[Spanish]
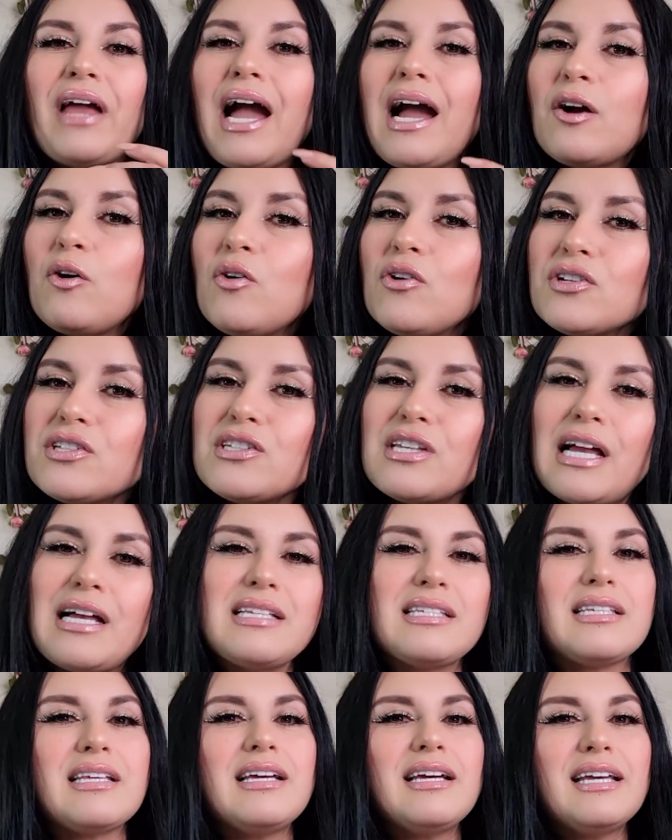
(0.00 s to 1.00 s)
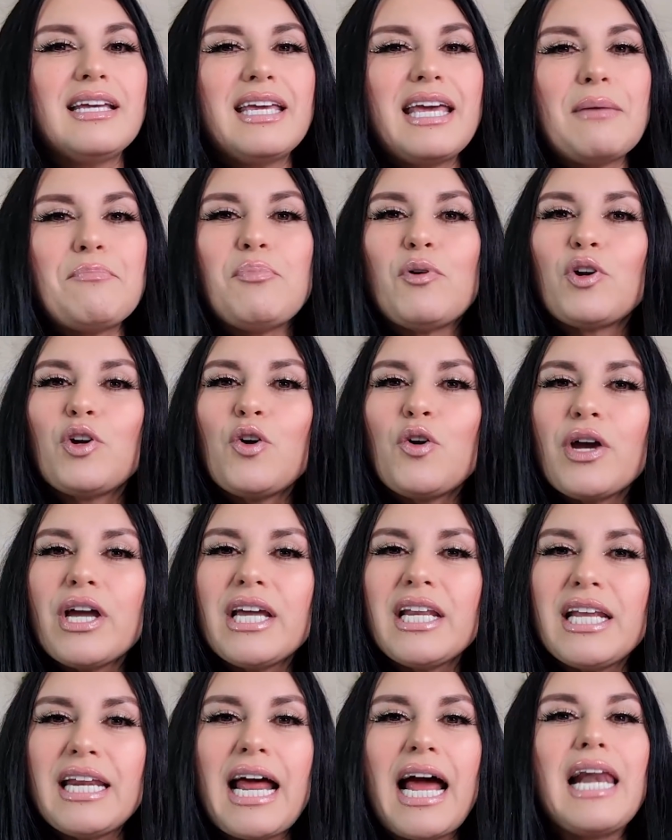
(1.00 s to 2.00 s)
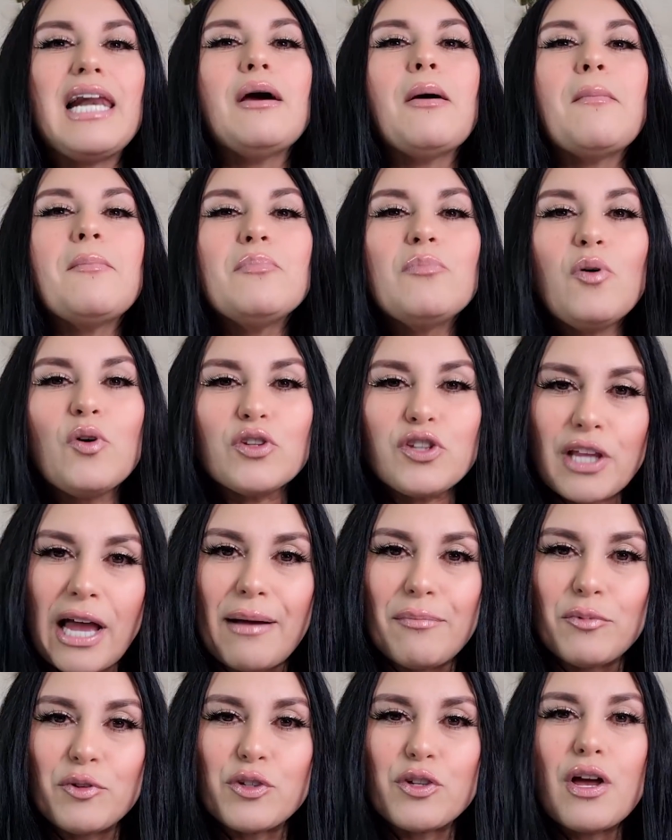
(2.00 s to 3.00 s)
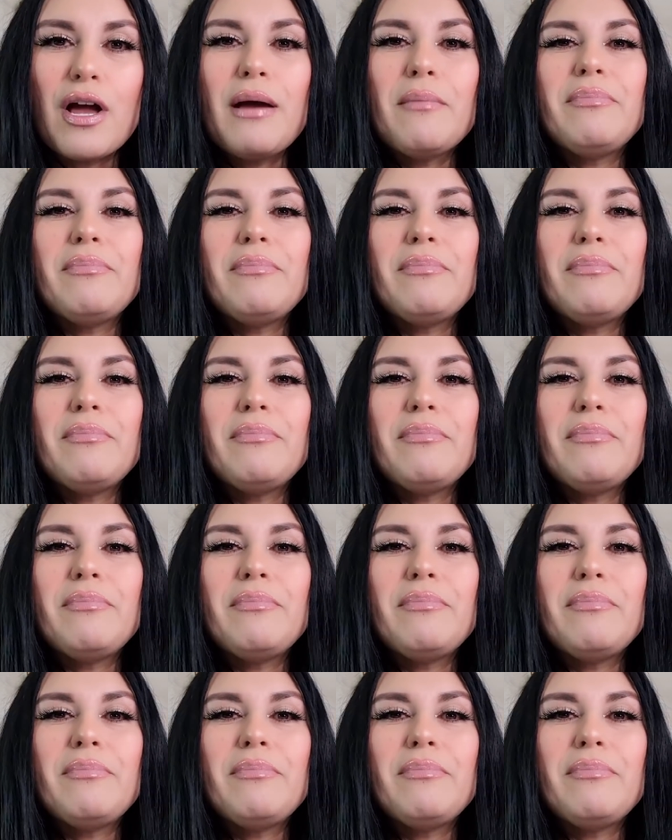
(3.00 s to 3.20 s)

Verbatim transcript: cosas que por lo general votamos,